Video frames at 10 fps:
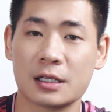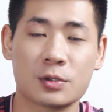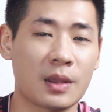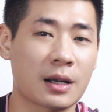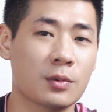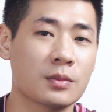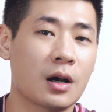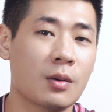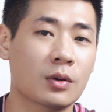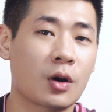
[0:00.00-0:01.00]
thì chúng ta cũng
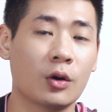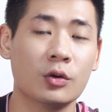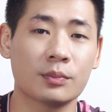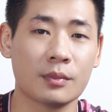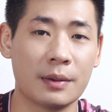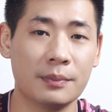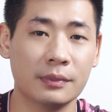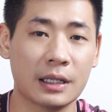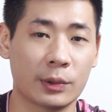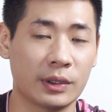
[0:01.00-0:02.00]
không có nút
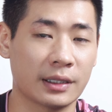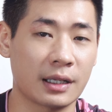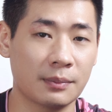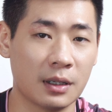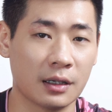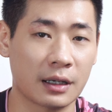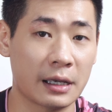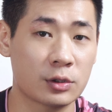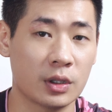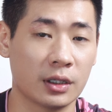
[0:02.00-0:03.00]
bấm để có thể tắt mở
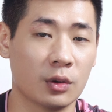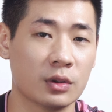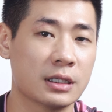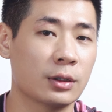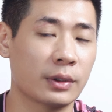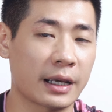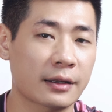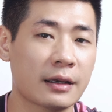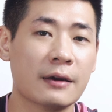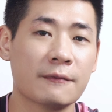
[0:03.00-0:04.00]
hay chuyển đổi chế độ nét.
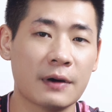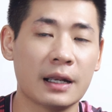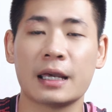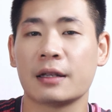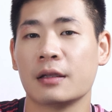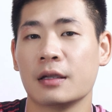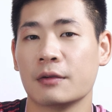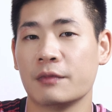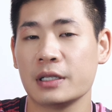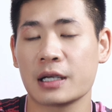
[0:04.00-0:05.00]
Vậy nên
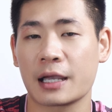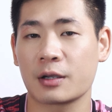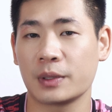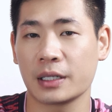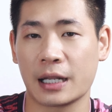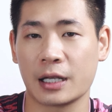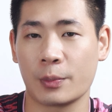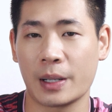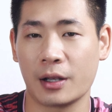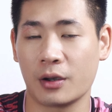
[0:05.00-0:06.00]
với những ai không thích đèn
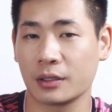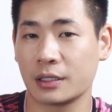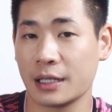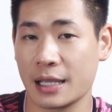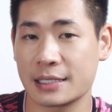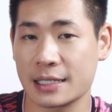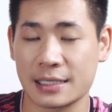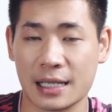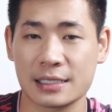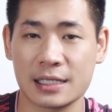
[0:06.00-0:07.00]
đóm này lọ thì đây chắc
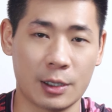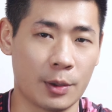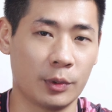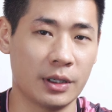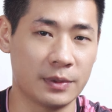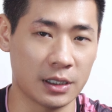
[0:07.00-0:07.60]
chắn sẽ là một điểm